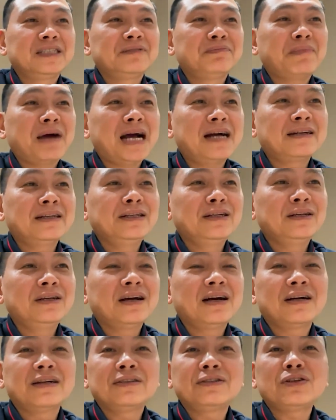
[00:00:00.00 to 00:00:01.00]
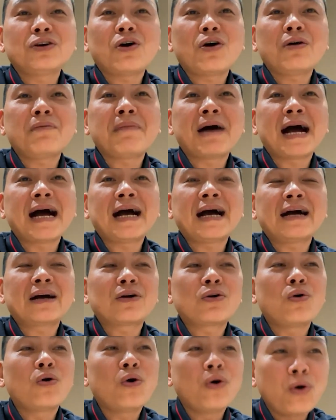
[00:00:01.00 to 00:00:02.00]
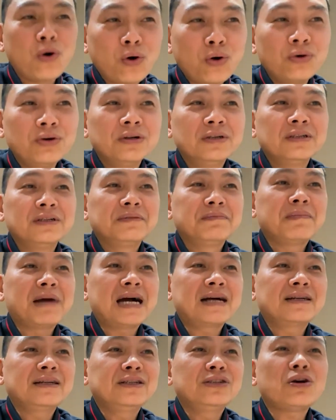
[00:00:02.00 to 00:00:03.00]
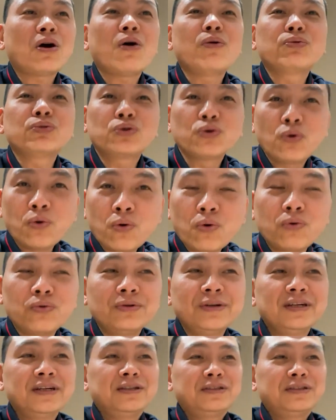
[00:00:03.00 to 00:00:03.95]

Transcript: mang đi cho bà cô, mang đi cho ông chú.